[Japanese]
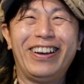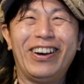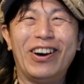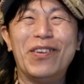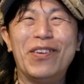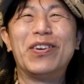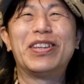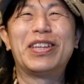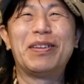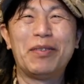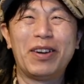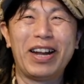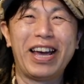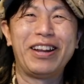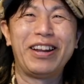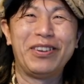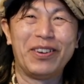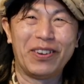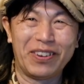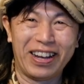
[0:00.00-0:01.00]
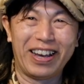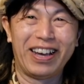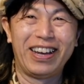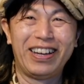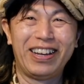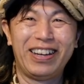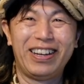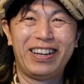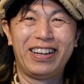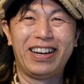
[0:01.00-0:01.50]
思ってもらえるような
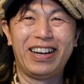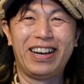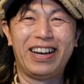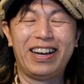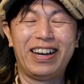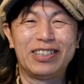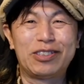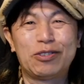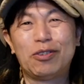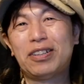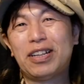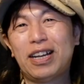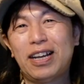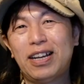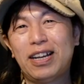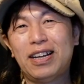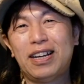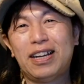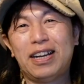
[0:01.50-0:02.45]
そんな